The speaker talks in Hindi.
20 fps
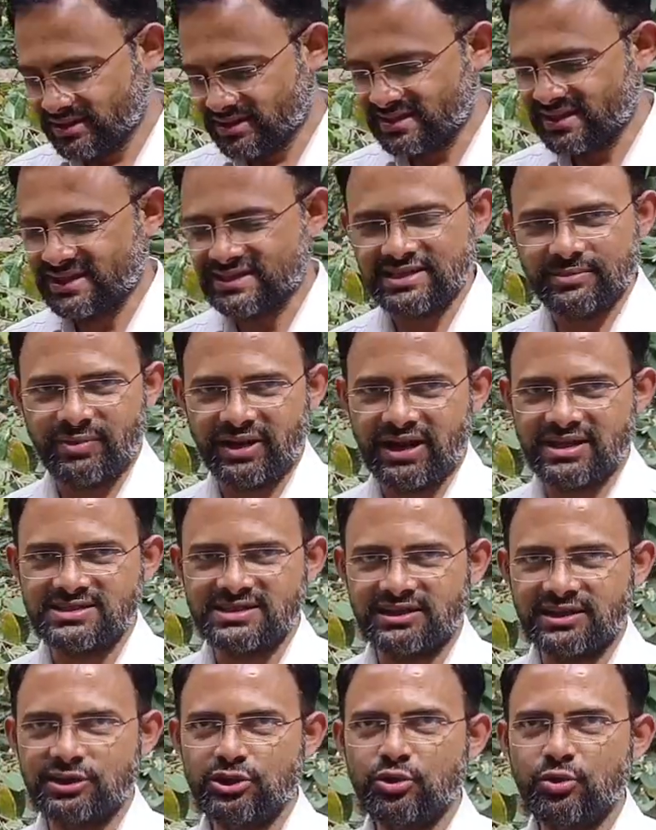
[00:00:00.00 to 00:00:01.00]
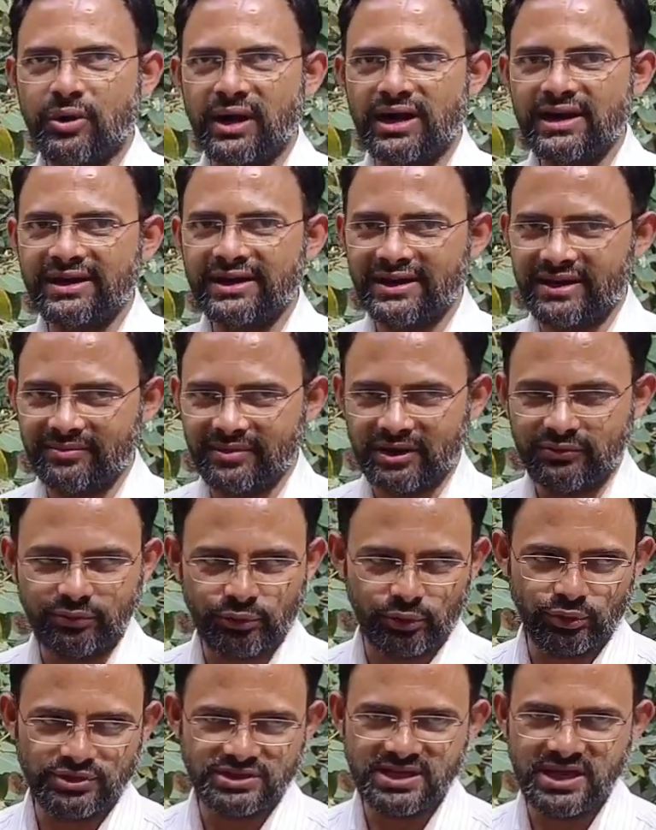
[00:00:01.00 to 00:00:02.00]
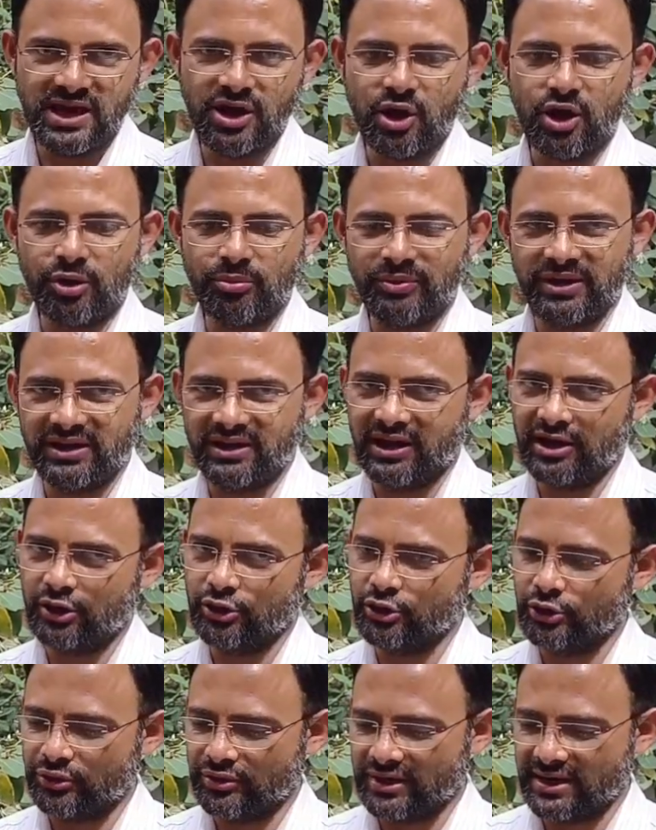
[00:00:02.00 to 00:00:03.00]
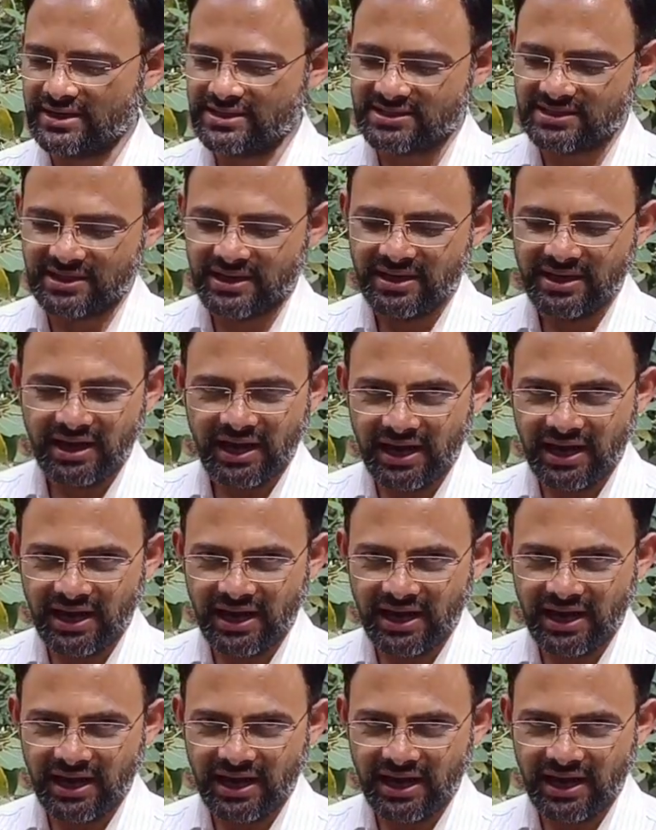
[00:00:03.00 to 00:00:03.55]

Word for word: इस तरह से बना सकते हैं तो वाइल्ड एडेबल फ्रूट्स है और मिनरल और न्यूट्रेंट्स